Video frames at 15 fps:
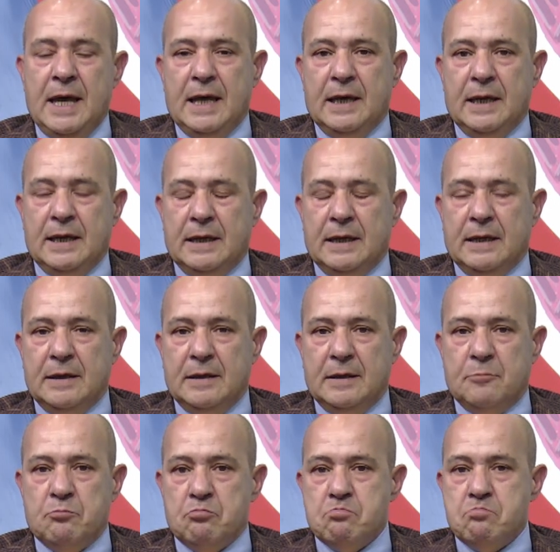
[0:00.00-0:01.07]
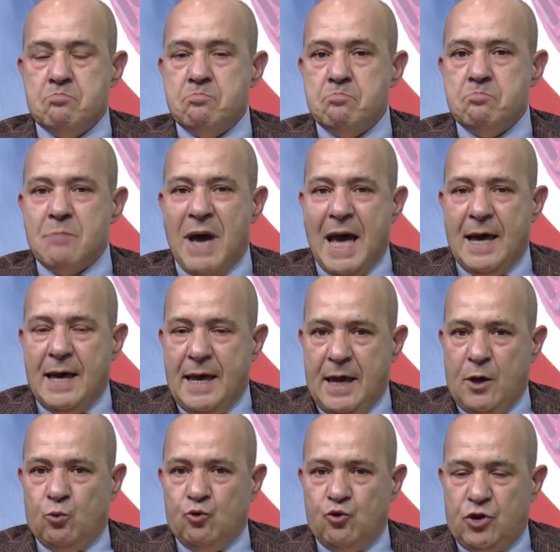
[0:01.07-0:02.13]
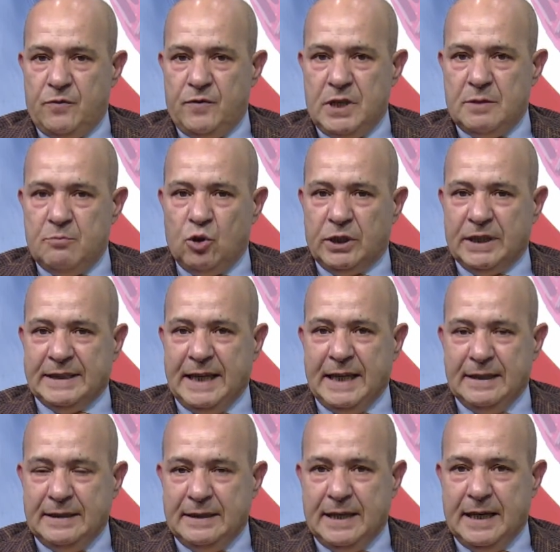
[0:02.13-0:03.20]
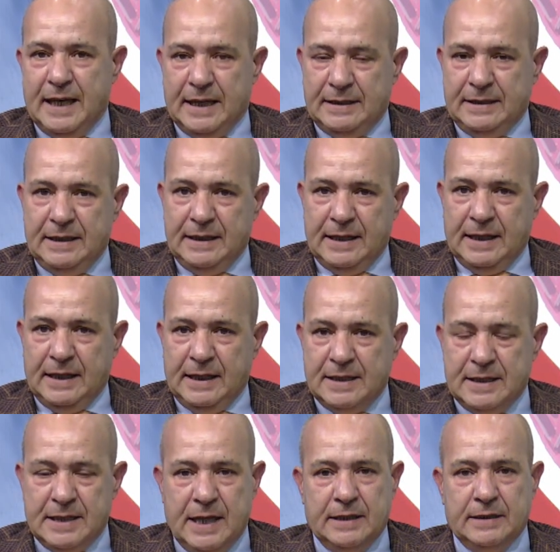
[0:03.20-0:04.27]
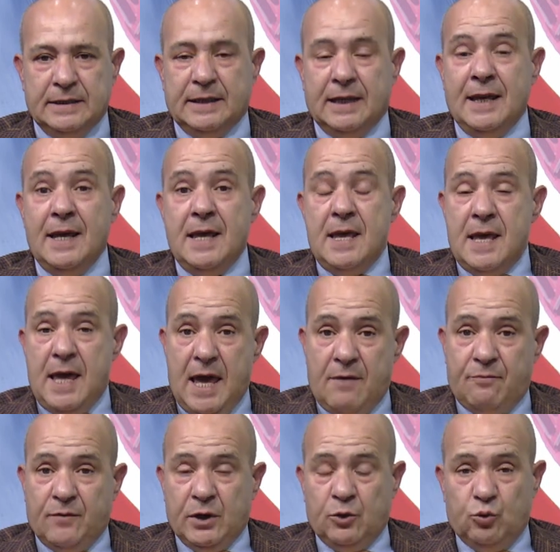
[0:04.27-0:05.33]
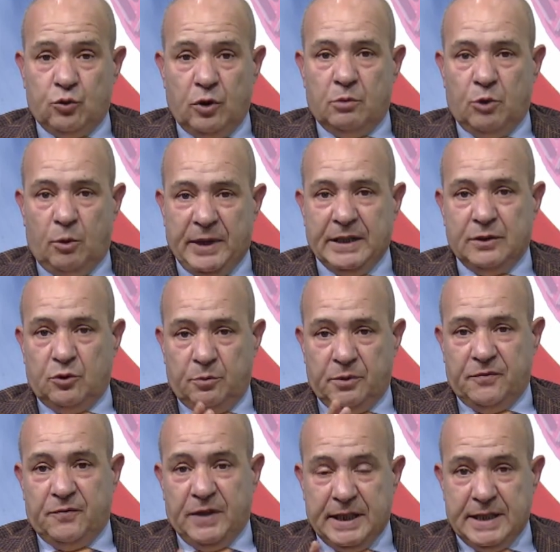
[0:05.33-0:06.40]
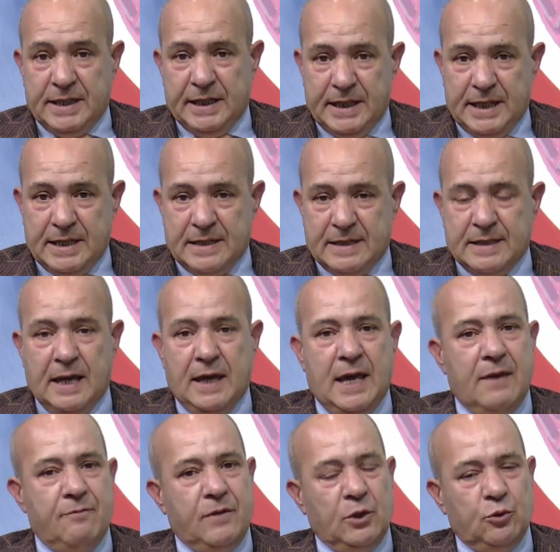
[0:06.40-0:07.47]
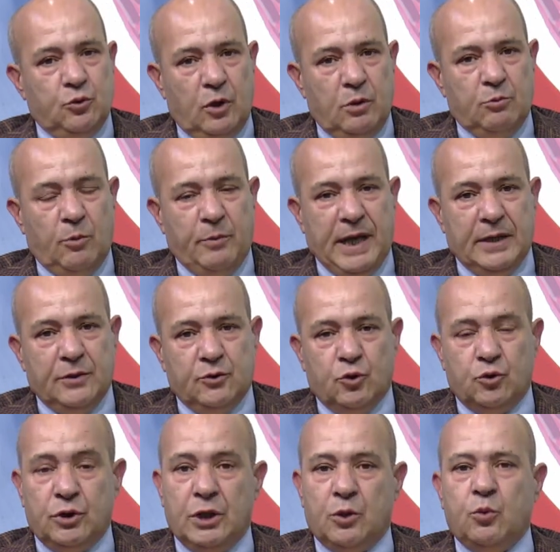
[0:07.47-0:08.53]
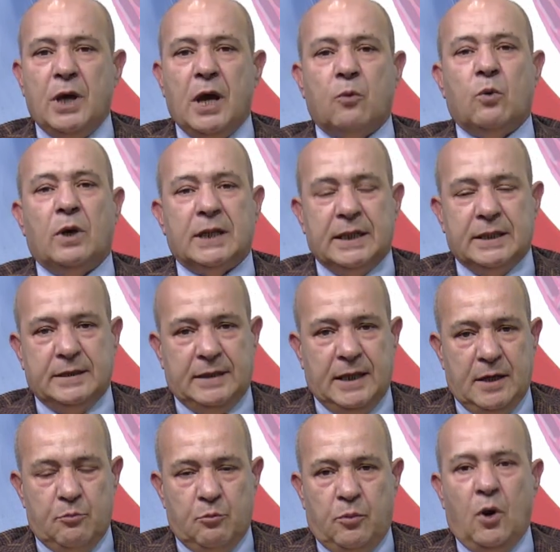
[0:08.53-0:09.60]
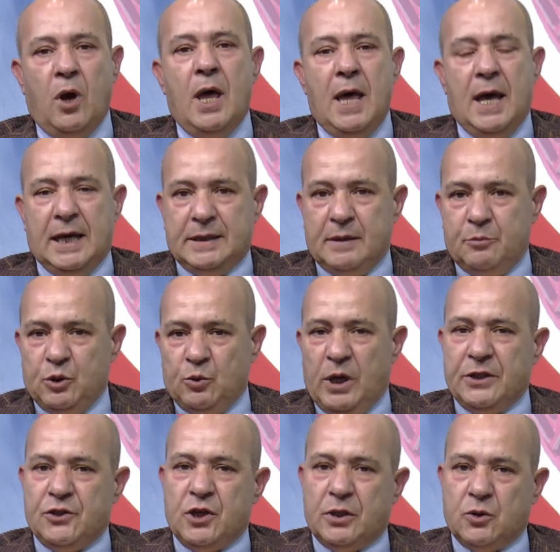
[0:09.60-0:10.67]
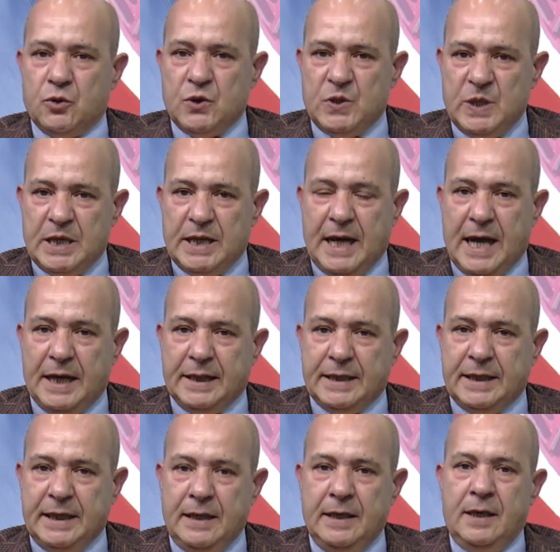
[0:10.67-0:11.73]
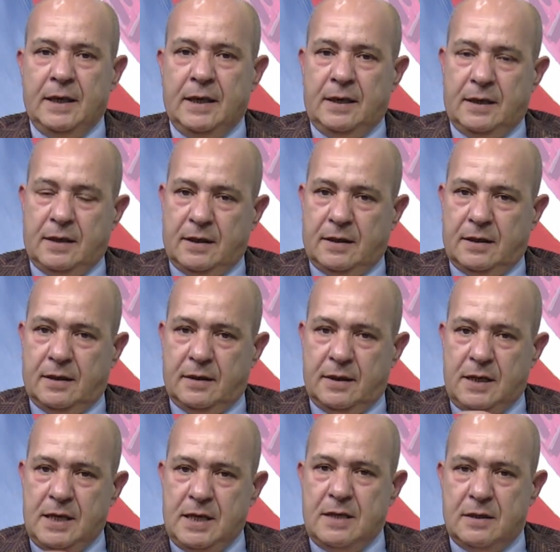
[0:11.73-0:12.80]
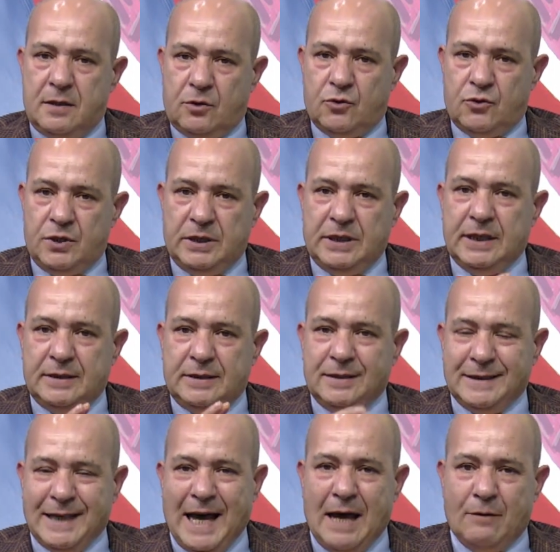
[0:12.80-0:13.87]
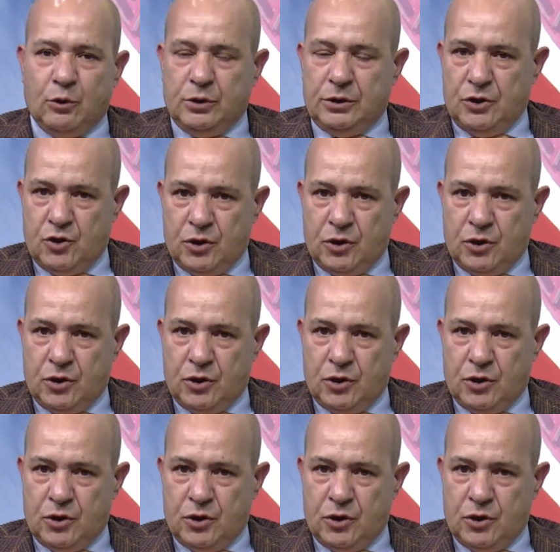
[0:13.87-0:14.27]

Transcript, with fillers: eh, ehm, ma è un civismo che tende a dire alla gente è venuto il momento per fare chiarezza, è venuto il momento di qui a qualche tempo ad abituarci a considerare che eh, eh i cosiddetti tavoli di